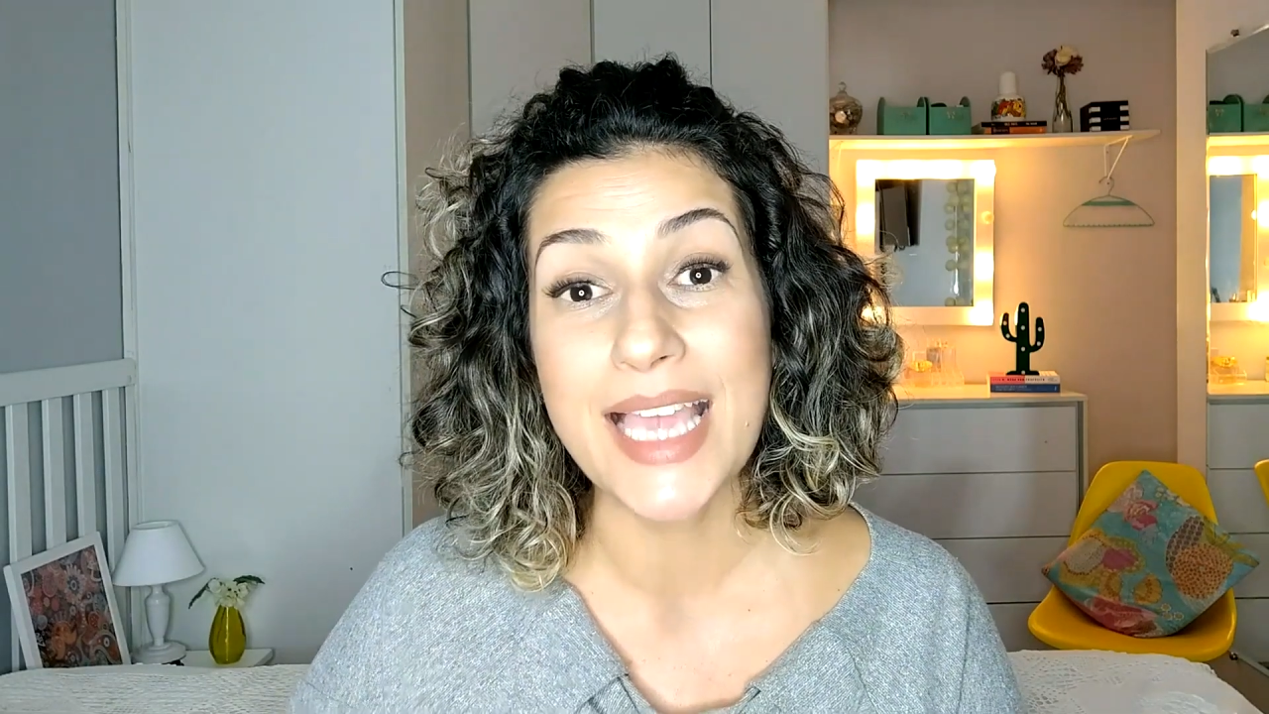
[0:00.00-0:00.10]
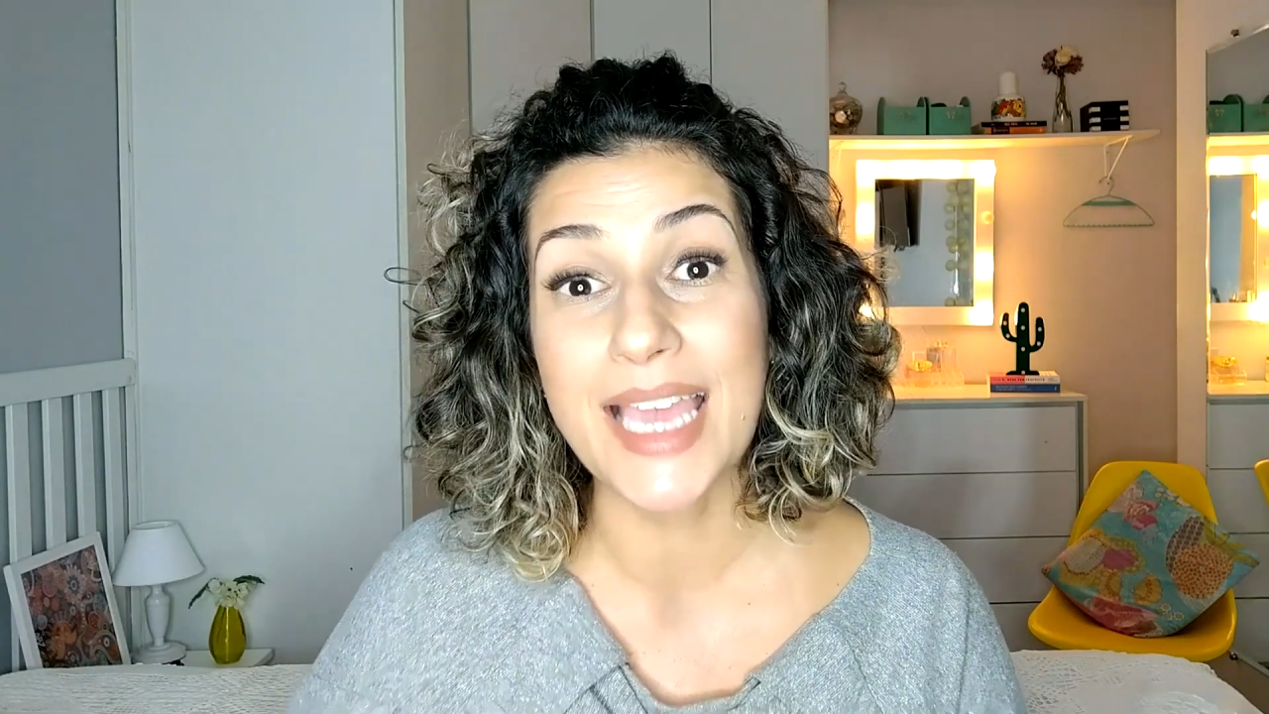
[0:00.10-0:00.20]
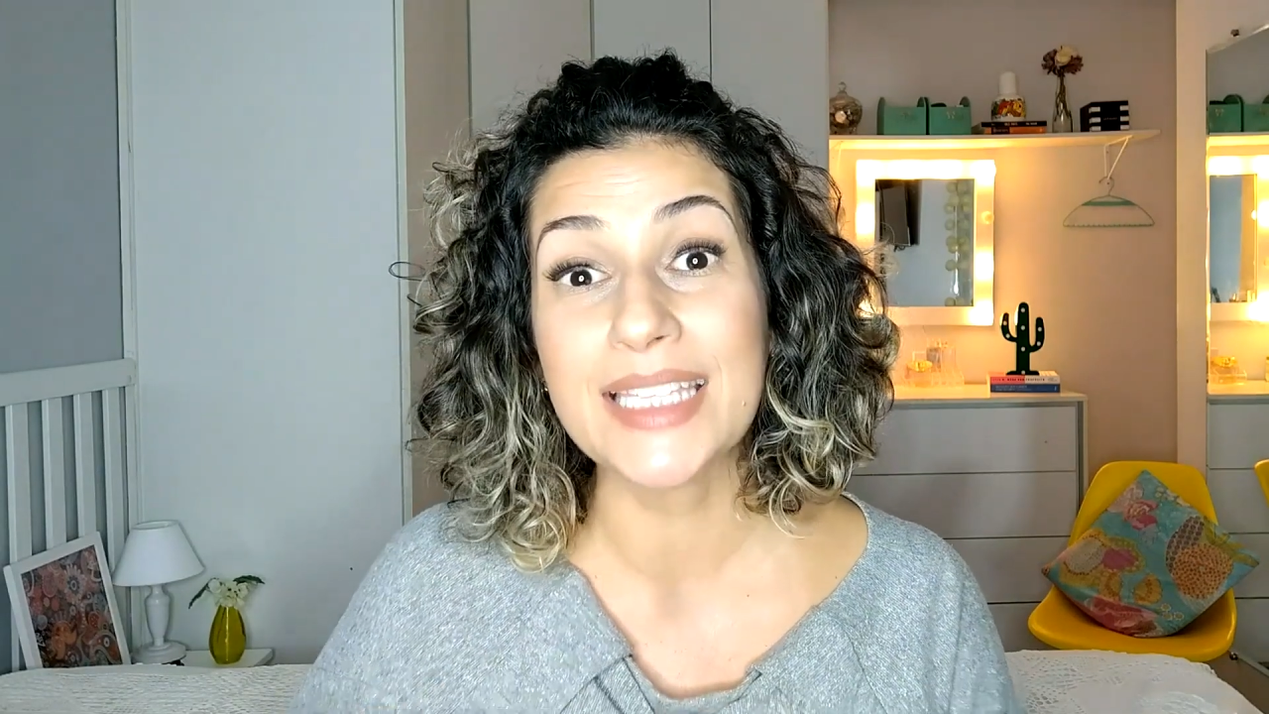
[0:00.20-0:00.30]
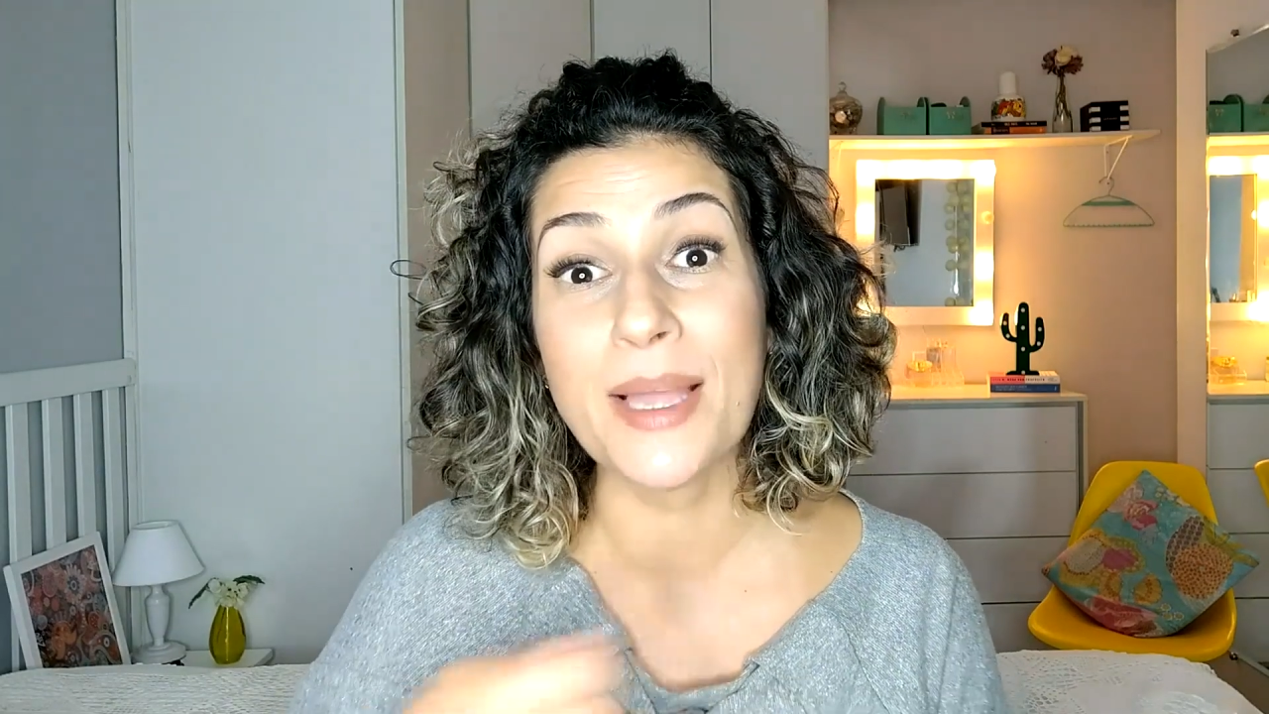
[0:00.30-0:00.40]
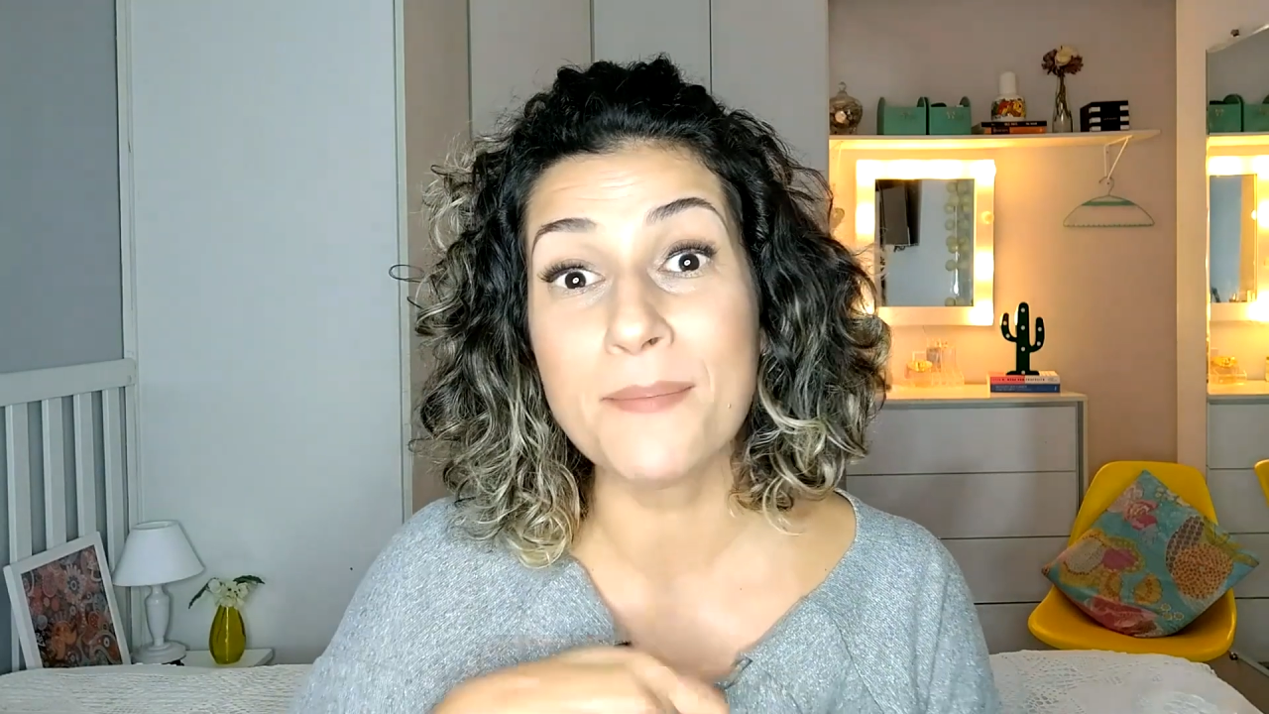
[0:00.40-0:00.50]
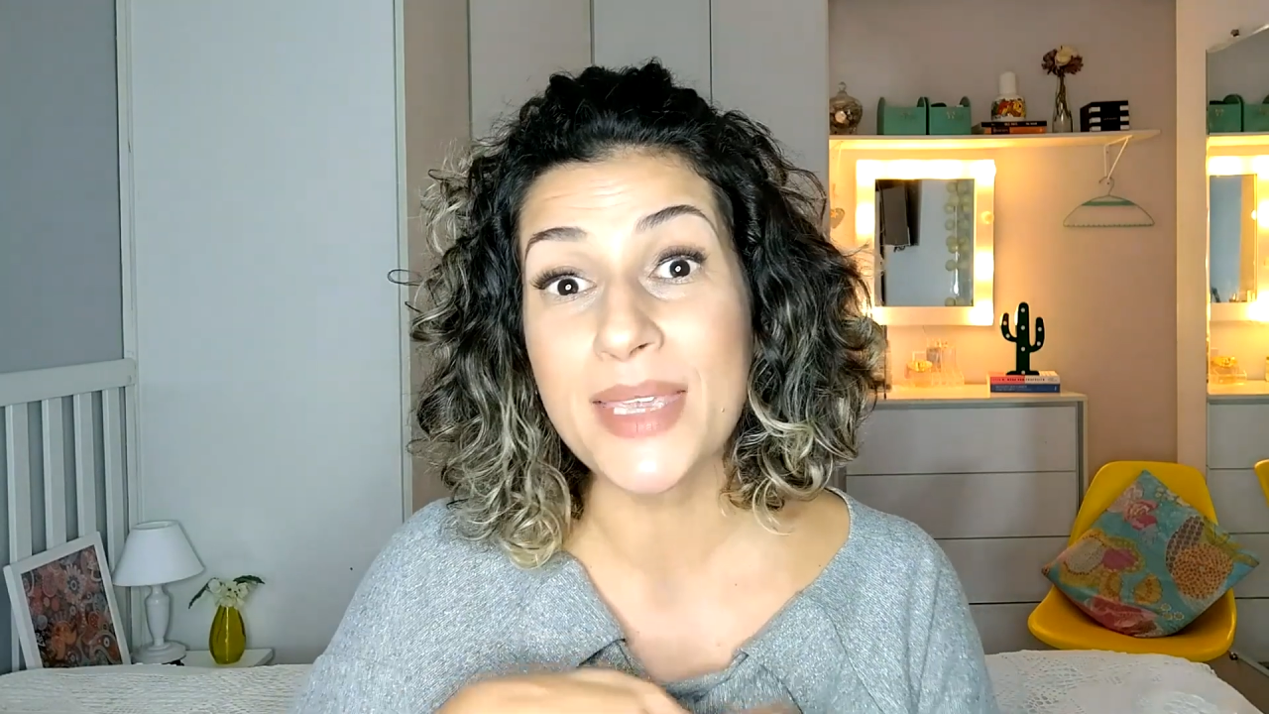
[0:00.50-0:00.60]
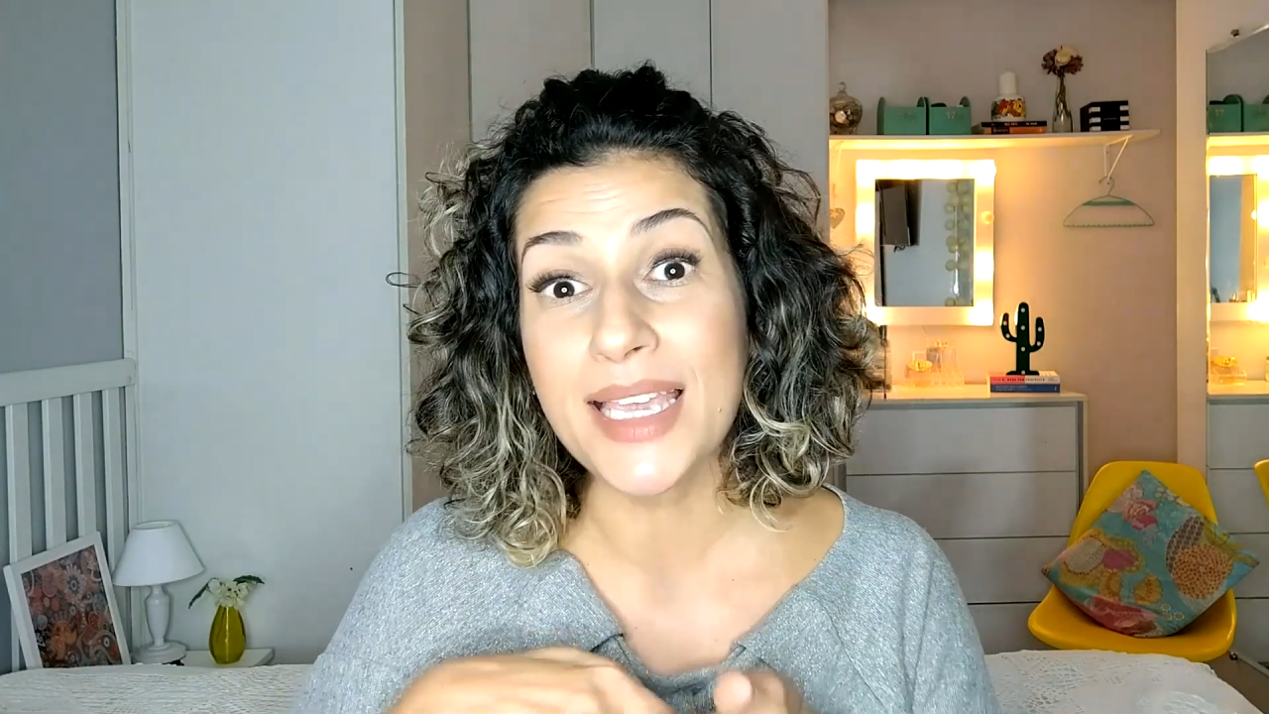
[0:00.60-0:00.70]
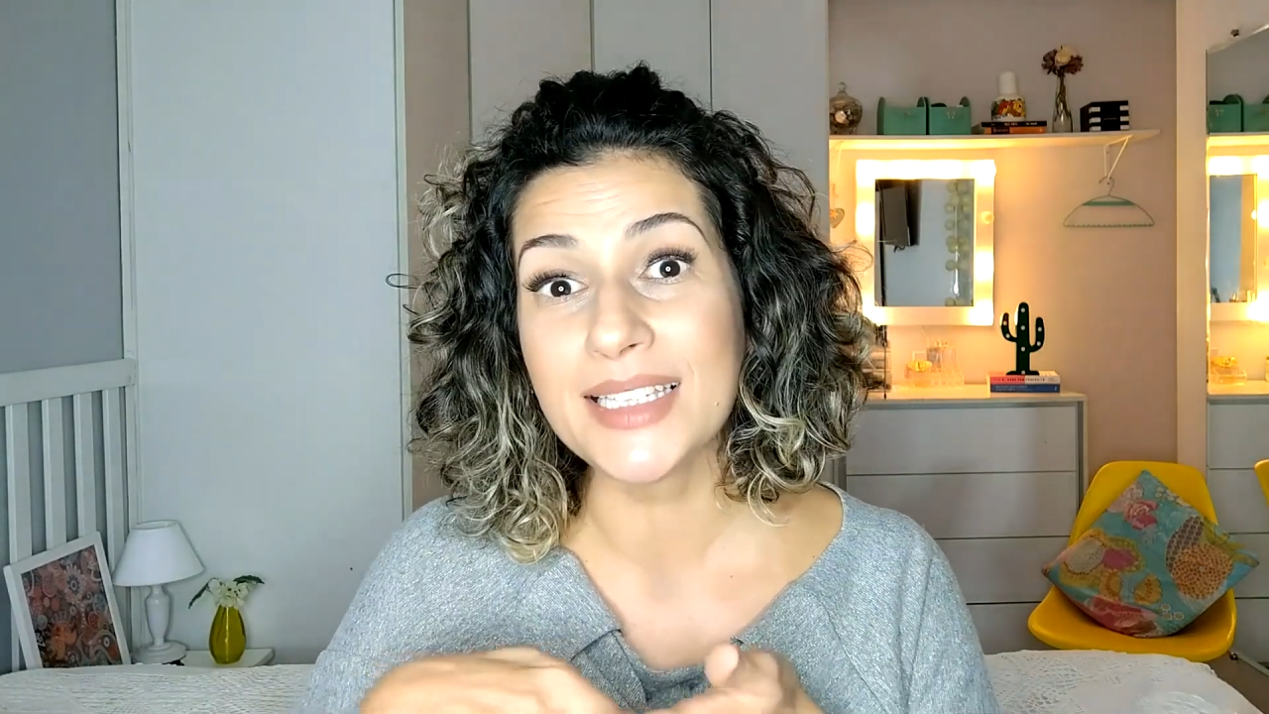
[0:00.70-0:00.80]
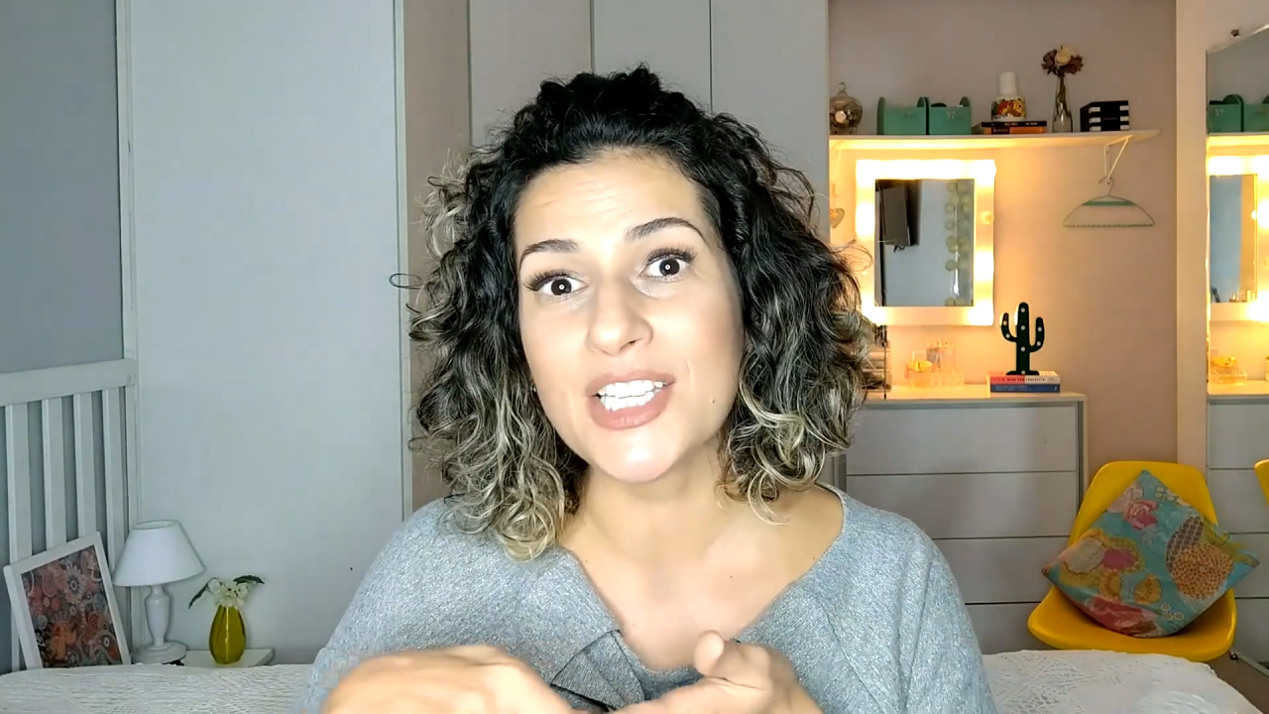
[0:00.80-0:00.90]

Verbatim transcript: e aí na minha